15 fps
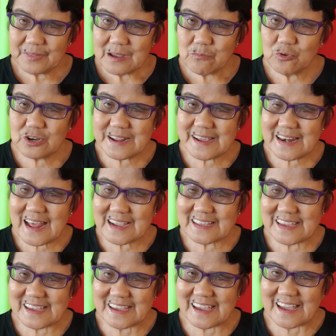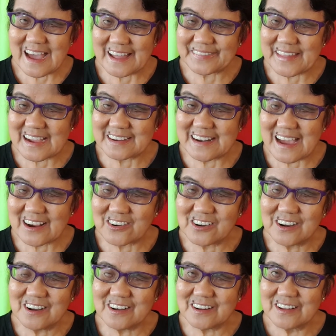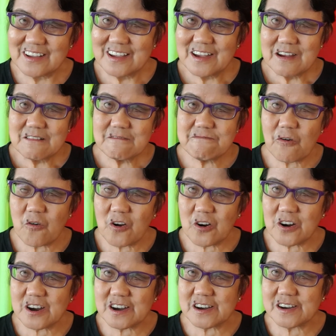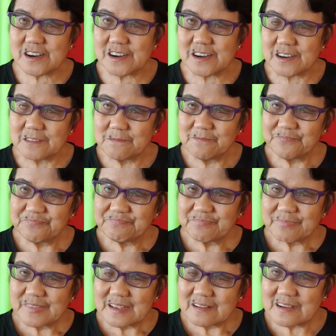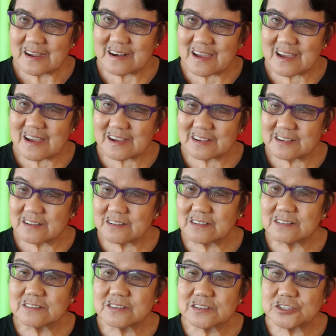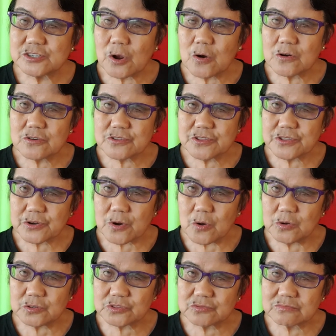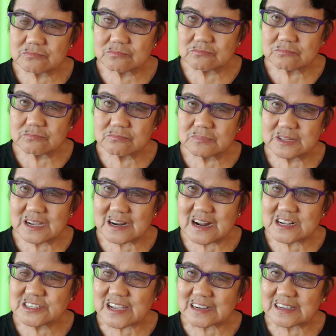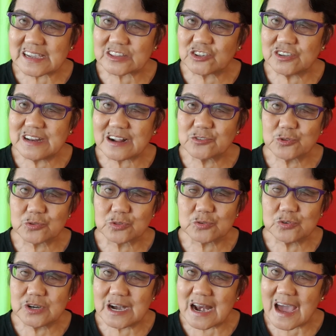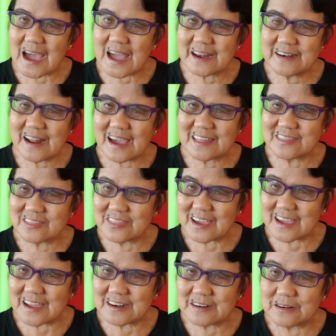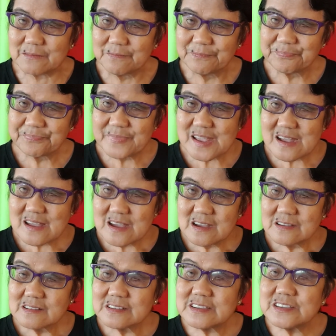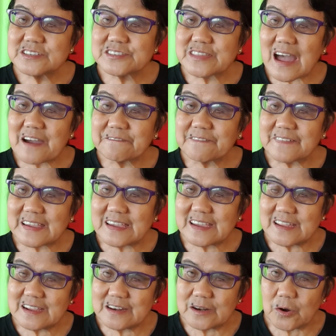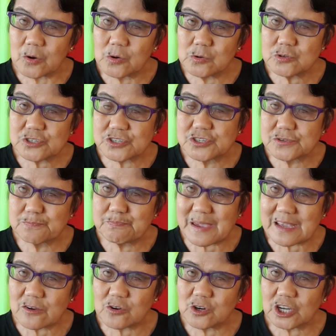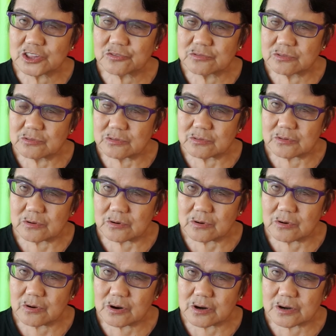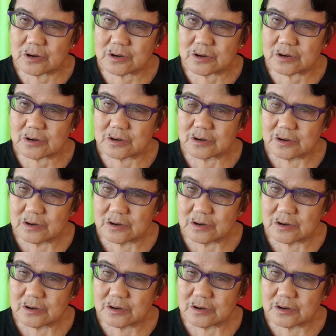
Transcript: muni ilang gihatag nako for kanang sore throat kanang sakit gid ang tutunlan and then stuffy nose pingot or